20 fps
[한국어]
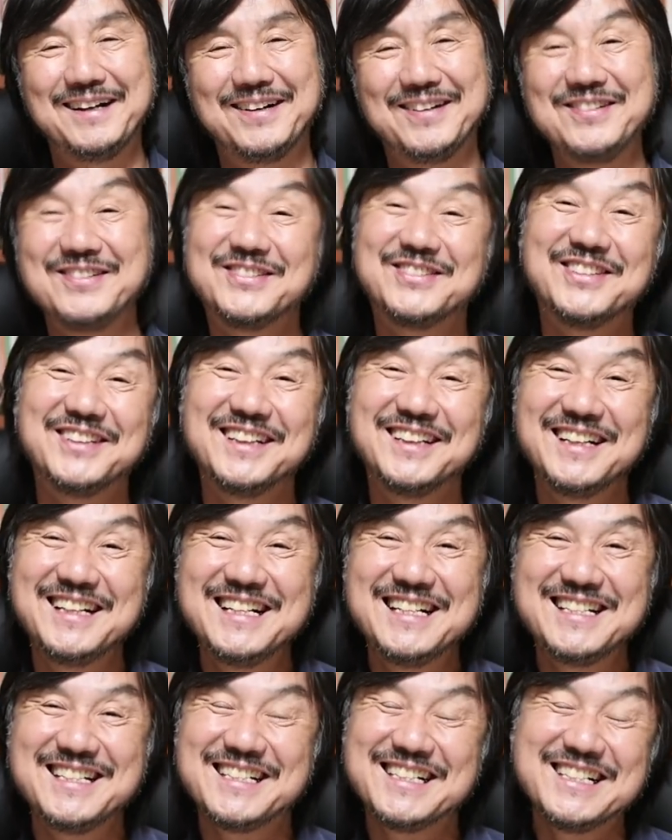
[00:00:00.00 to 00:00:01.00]
오늘도
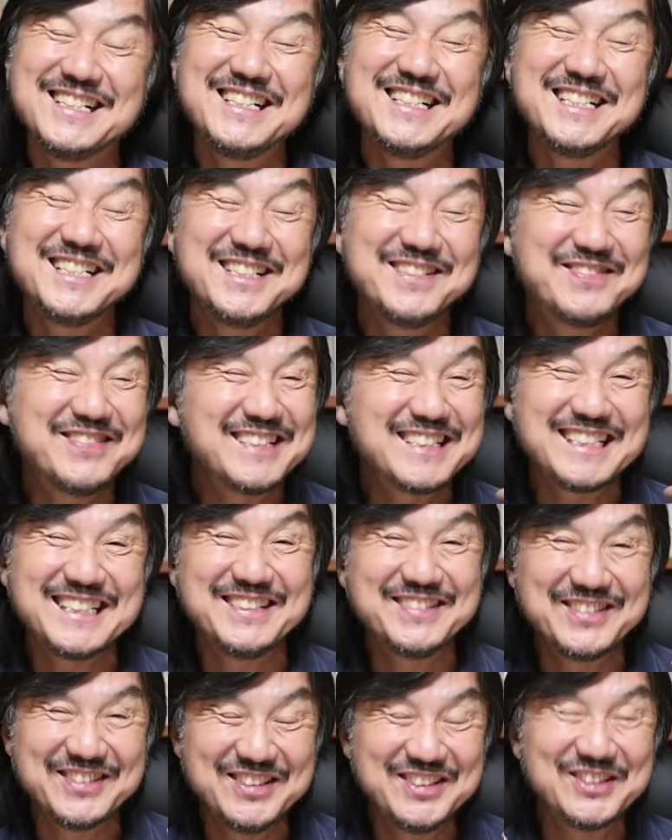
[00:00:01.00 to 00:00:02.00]
너무
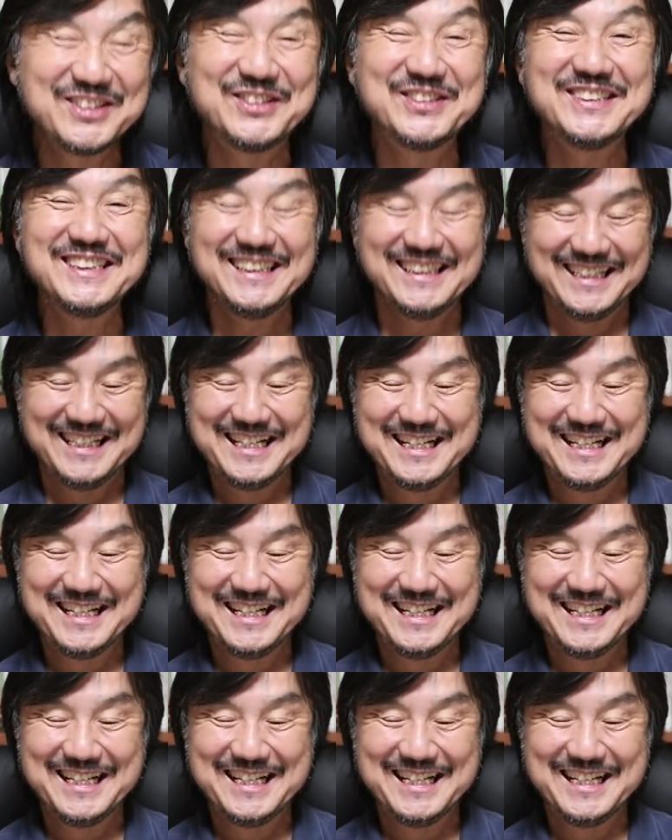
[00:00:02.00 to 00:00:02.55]
기분 좋은